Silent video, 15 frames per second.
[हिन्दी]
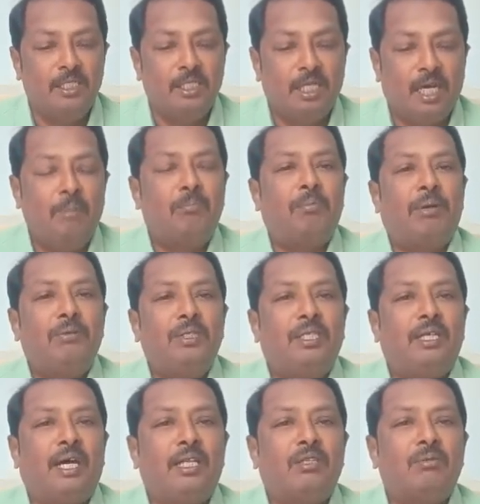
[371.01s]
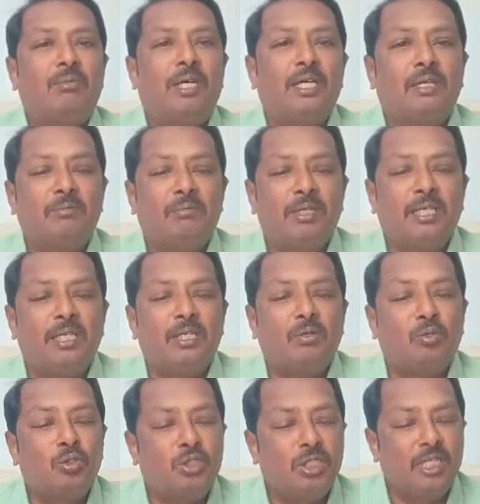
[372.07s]
हम पवित्र आत्मा के बगैर
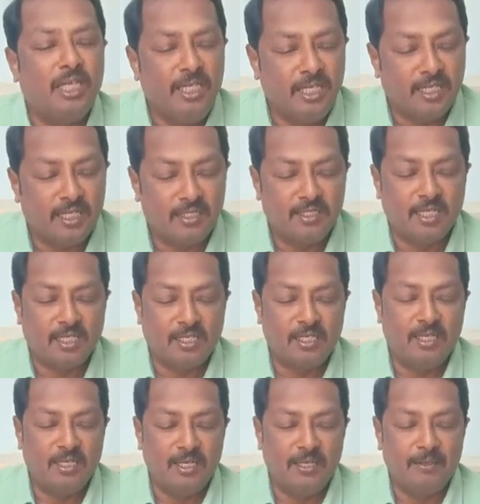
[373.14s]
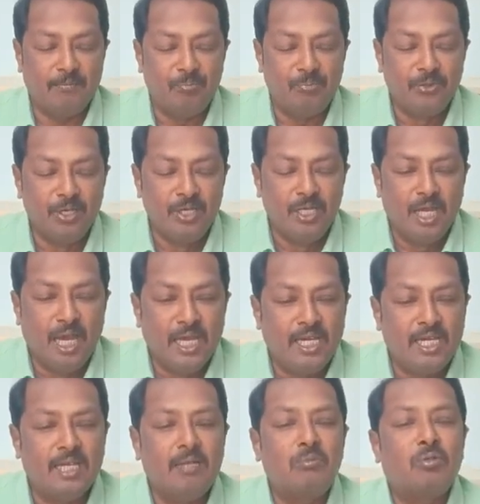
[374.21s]
कुछ नहीं कर सकते हैं
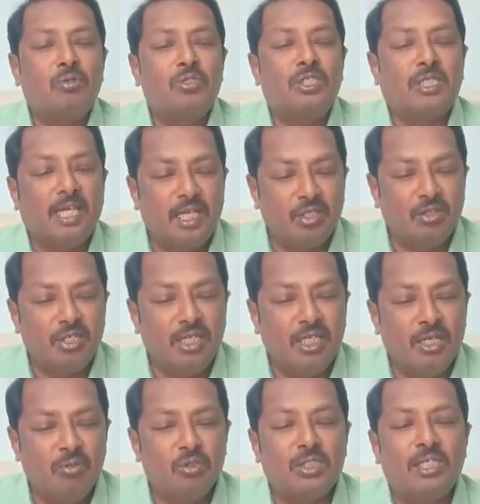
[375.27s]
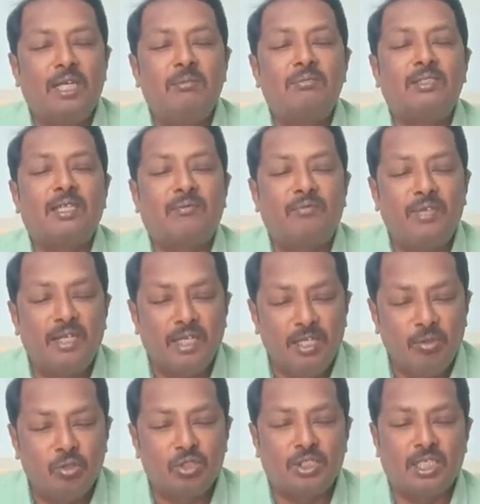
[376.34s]
अगर हम कुछ करते हैं उससे हम सफल नहीं
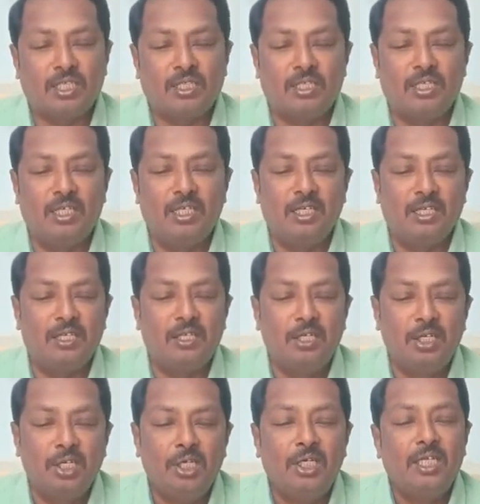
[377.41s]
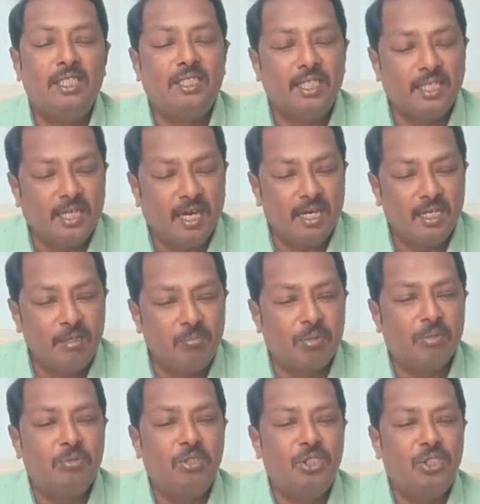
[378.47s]
हो सकते हैं इसी कारण
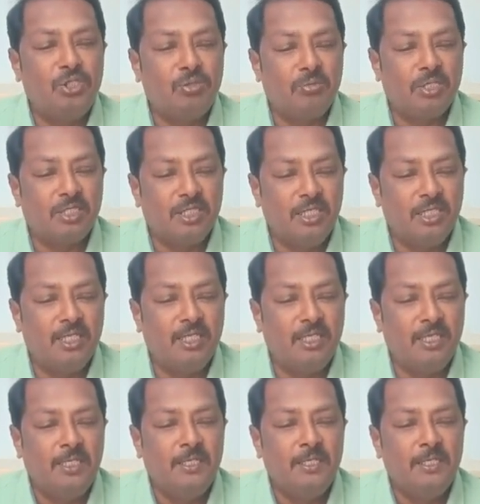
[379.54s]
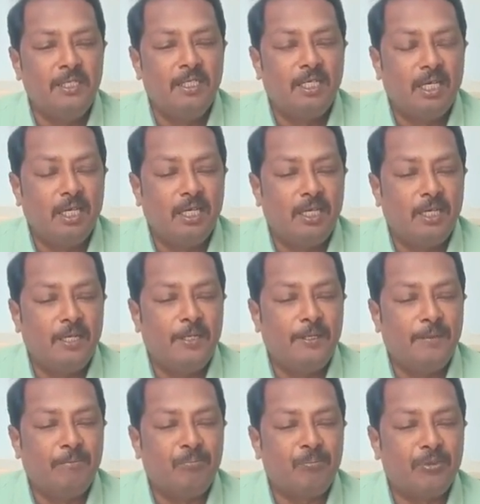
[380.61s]
प्रभु यीशु मसीह ने
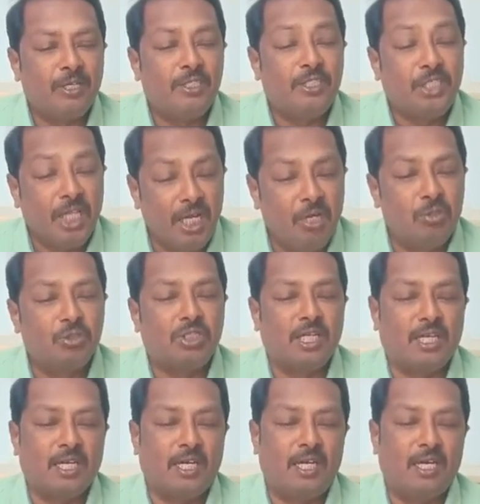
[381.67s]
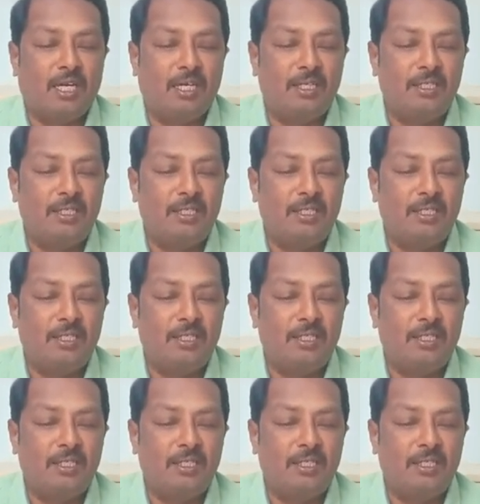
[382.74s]
चेलों से कहा